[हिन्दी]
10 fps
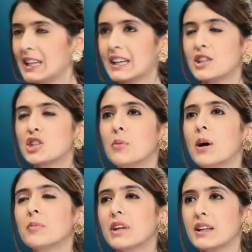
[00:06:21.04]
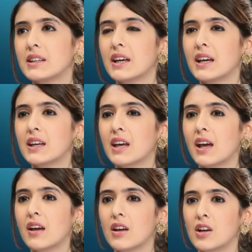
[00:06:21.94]
लेकिन जब हम कहते हैं कि
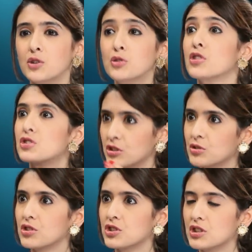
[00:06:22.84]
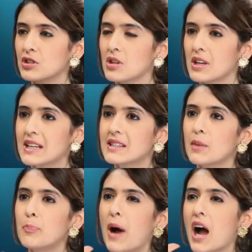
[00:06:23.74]
न्यूट्रिशन न्यूट्रिशन इसके
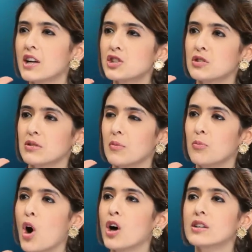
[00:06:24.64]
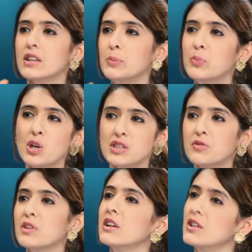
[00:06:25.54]
पांच बहुत इंपॉर्टेंट
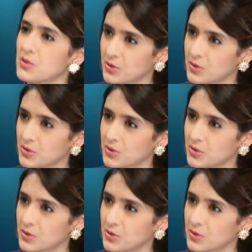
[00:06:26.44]
फिंगर्स